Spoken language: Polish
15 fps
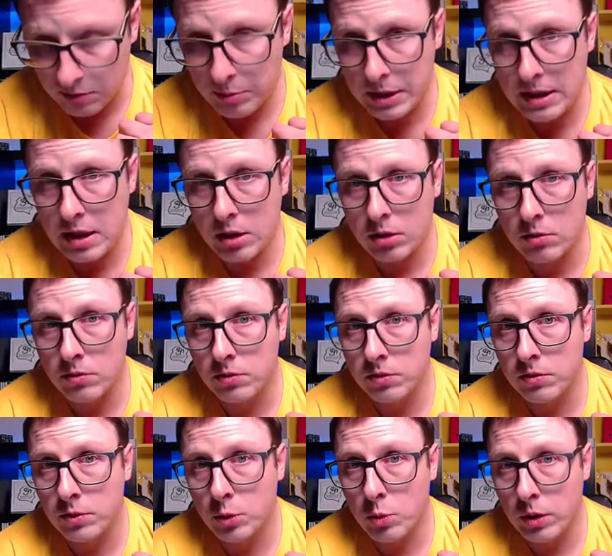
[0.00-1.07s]
wpisaną
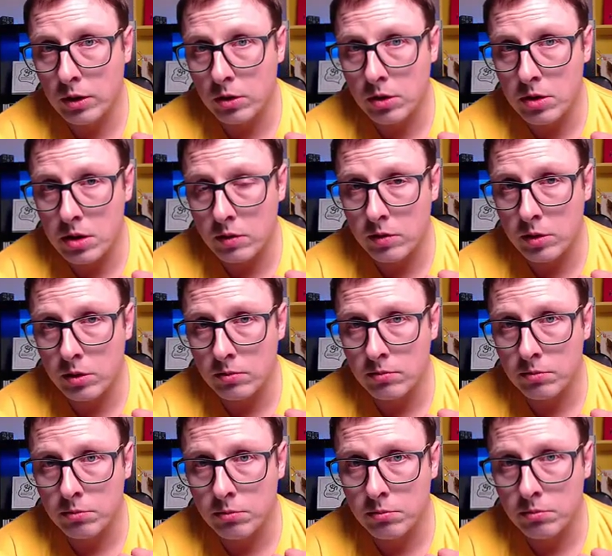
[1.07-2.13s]
w układ okresowy
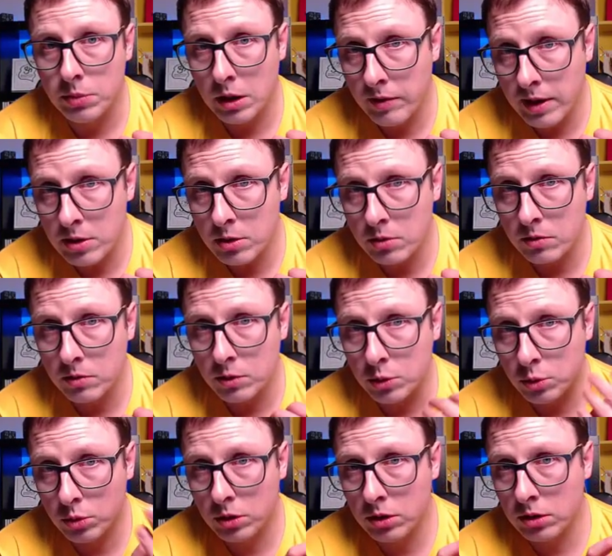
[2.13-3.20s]
pierwiastków,
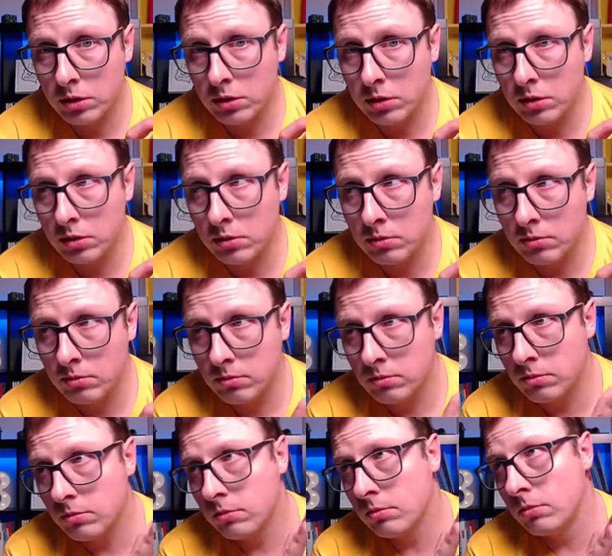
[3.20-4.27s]
który
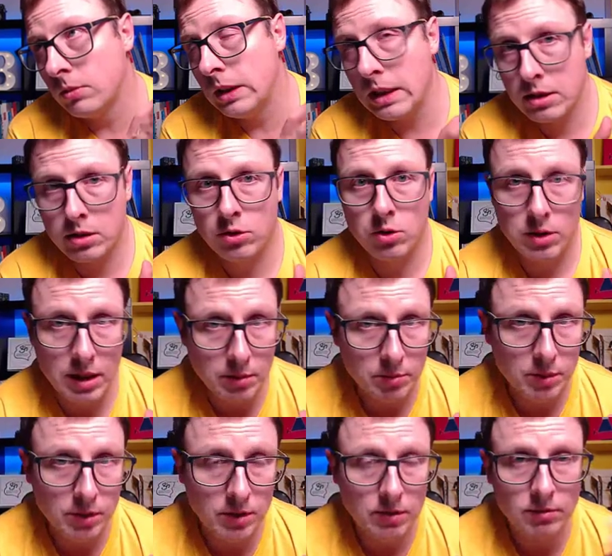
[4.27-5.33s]
jest
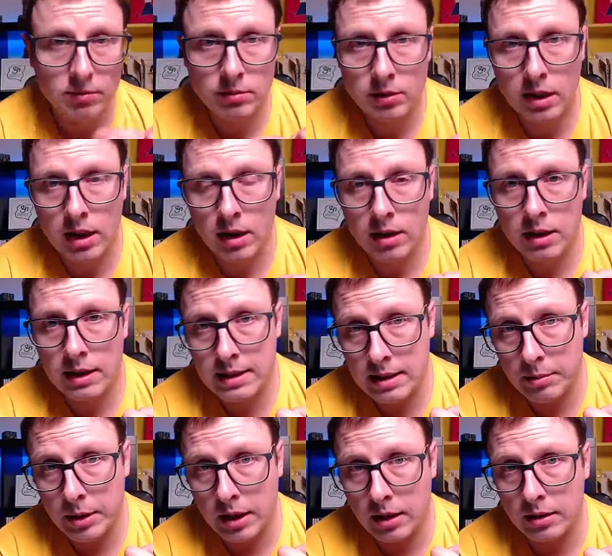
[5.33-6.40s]
dostępny dla
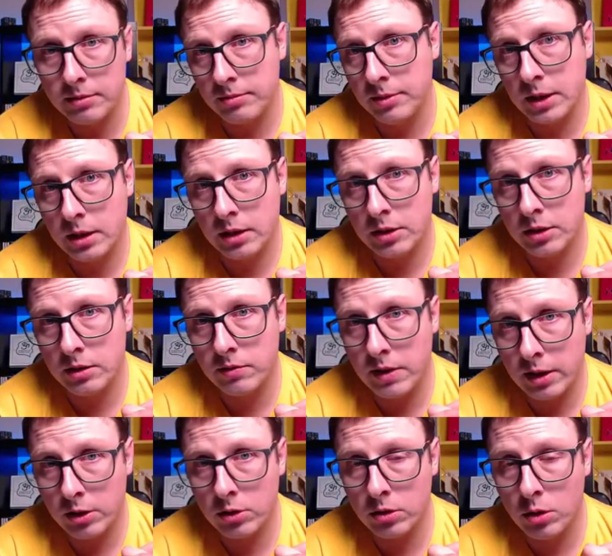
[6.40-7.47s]
egzaminach. Także
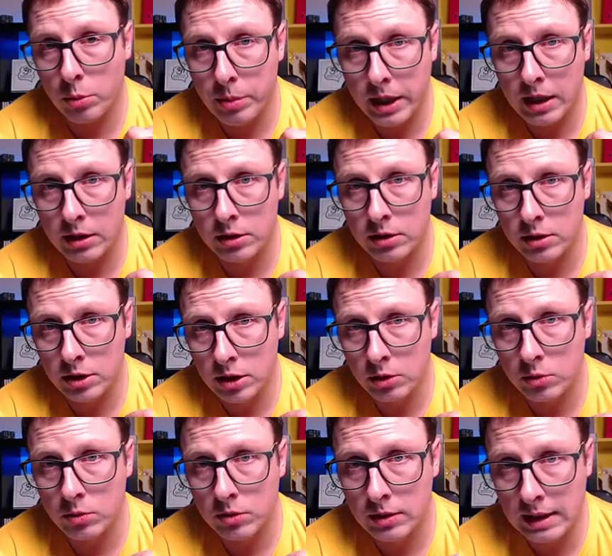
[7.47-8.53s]
warto opierać
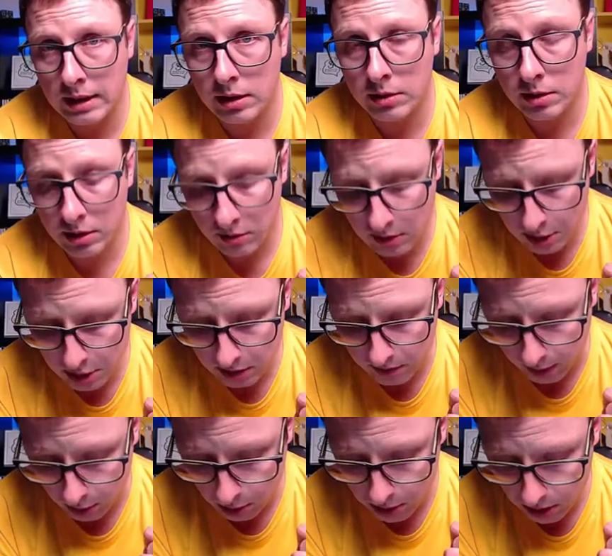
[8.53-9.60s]
się na tych właśnie
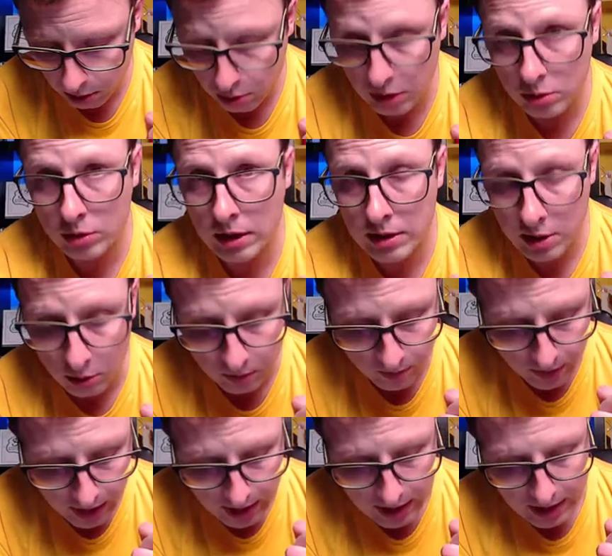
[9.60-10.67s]
wartościach, które tutaj są.
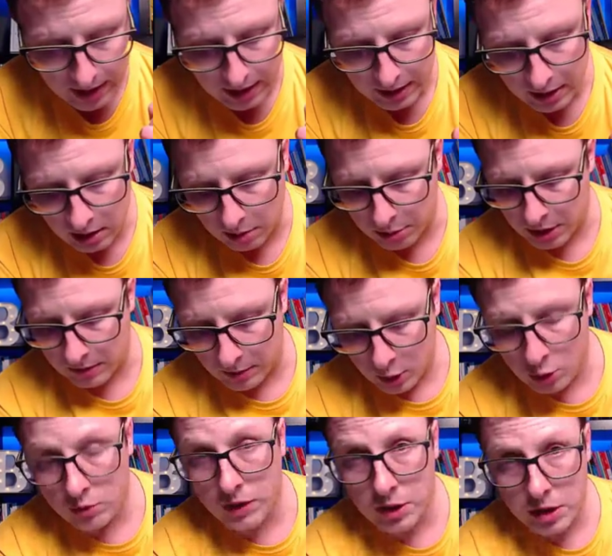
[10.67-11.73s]
No dobrze, to
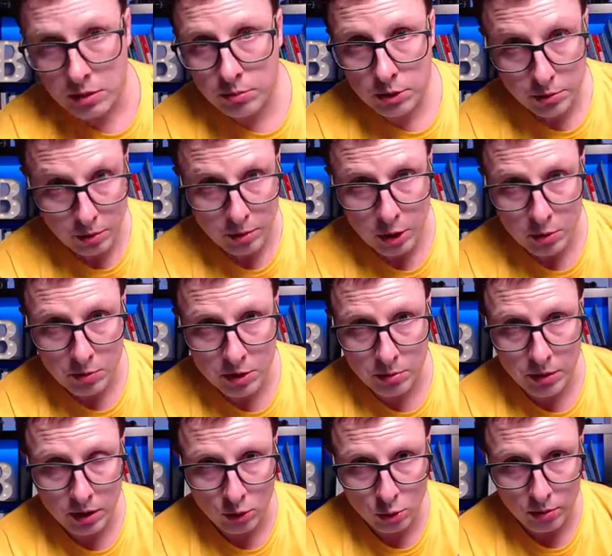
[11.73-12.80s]
już wiecie. Przypomnieliśmy
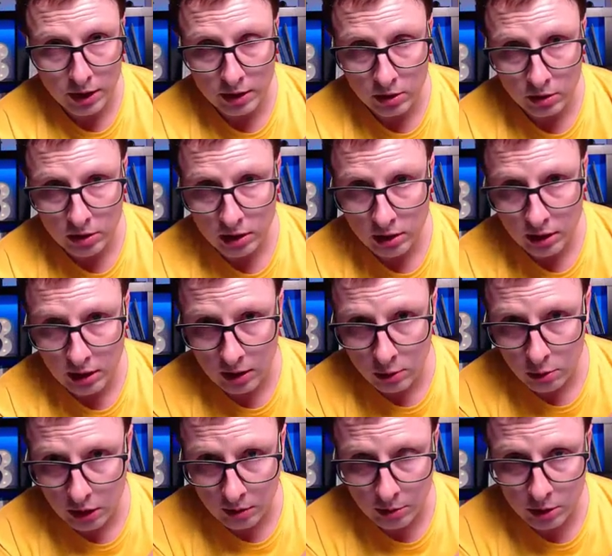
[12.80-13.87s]
sobie dublety, oktety i
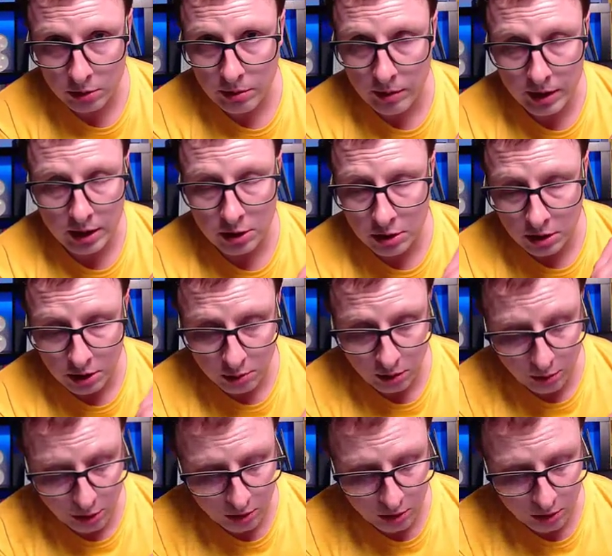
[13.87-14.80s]
elektrojemność. Pamiętajcie, siła